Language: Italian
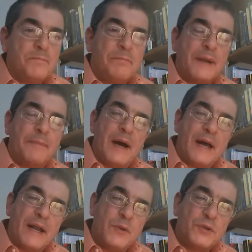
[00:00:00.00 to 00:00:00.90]

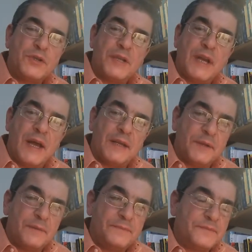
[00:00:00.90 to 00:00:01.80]
Prepara lo
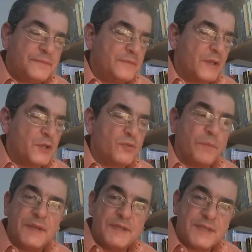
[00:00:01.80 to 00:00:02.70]
scenario del suo
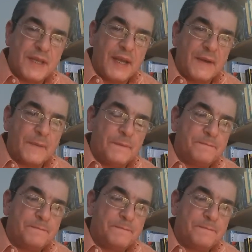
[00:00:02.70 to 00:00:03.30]
pensiero